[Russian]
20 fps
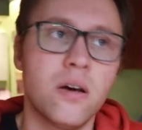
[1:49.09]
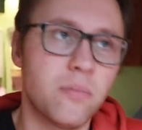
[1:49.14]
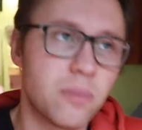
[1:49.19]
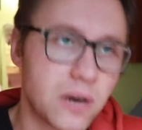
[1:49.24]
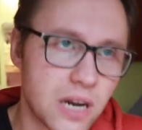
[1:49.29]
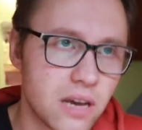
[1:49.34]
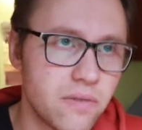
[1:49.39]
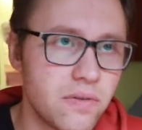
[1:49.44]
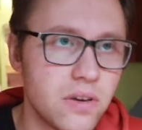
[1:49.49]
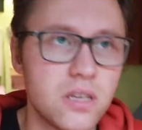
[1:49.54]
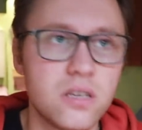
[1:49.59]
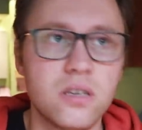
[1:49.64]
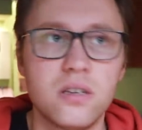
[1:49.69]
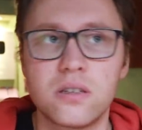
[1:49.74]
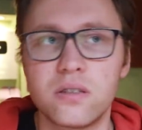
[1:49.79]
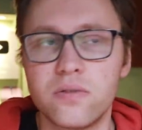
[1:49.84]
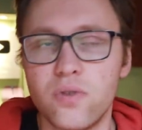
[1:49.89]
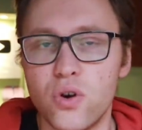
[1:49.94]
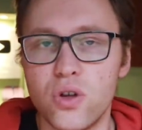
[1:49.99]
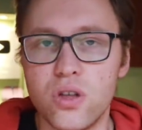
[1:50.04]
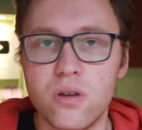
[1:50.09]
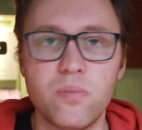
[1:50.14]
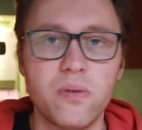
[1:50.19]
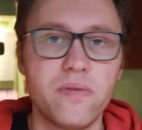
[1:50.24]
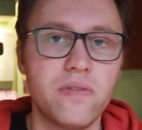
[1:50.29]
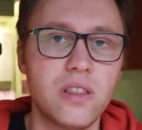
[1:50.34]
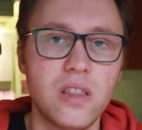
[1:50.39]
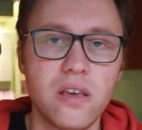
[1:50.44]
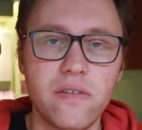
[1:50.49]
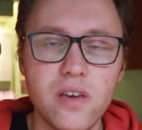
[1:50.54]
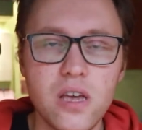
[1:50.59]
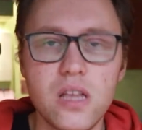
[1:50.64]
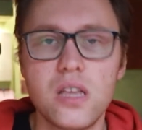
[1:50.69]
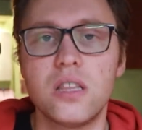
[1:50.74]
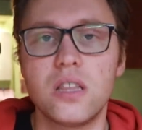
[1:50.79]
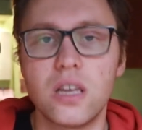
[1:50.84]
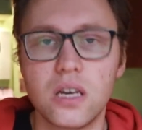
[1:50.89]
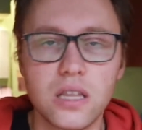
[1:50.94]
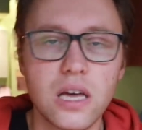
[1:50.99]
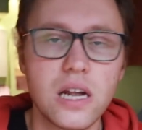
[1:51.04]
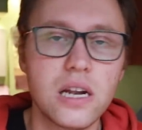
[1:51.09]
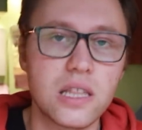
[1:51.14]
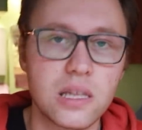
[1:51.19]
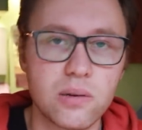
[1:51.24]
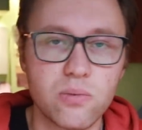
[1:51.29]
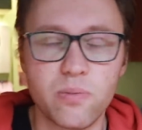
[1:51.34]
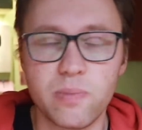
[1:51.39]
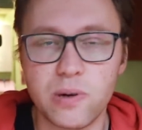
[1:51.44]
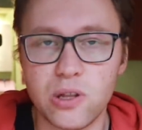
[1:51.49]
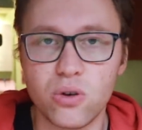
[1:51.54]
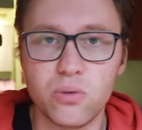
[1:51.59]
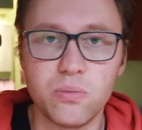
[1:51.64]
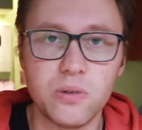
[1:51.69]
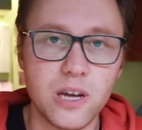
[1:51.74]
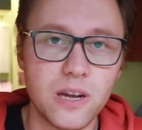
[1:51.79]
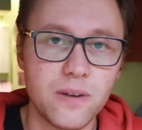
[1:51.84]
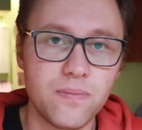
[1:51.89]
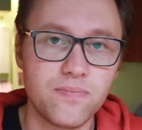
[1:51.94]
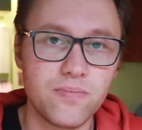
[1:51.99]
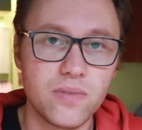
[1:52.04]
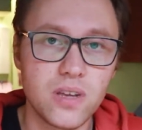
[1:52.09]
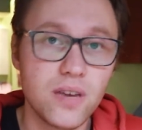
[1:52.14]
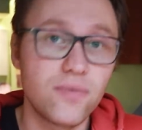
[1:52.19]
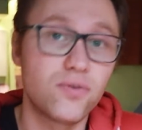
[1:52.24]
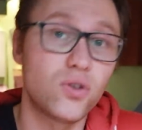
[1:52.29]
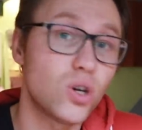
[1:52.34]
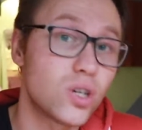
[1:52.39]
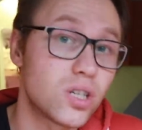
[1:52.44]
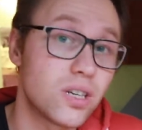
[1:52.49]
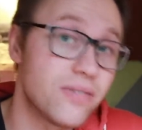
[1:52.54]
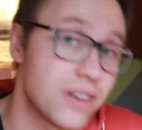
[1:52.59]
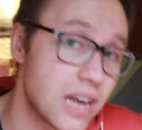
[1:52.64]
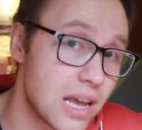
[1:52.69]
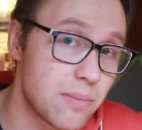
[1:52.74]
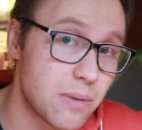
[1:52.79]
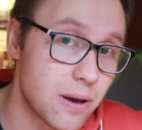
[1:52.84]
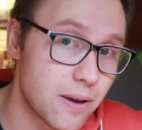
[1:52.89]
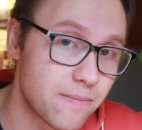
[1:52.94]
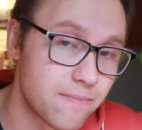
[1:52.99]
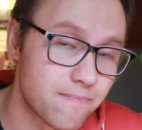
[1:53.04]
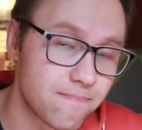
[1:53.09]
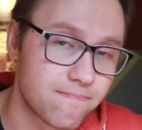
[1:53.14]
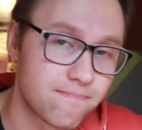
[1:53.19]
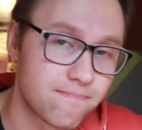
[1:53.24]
проявить свое неповиновение и так далее и тому подобное. И в то же время